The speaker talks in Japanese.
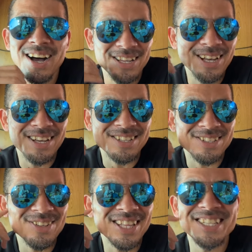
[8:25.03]
あ
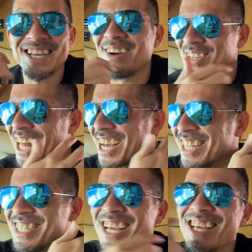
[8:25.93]
あ、そうなんですか、みたいな
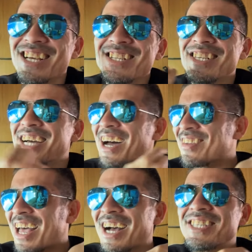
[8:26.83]
感じであ
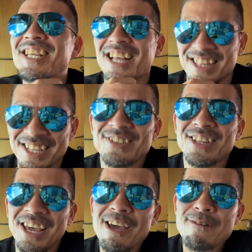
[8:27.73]
の流してたんです
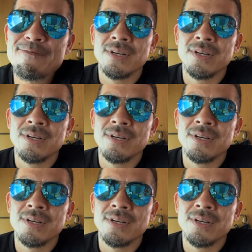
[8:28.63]
よね。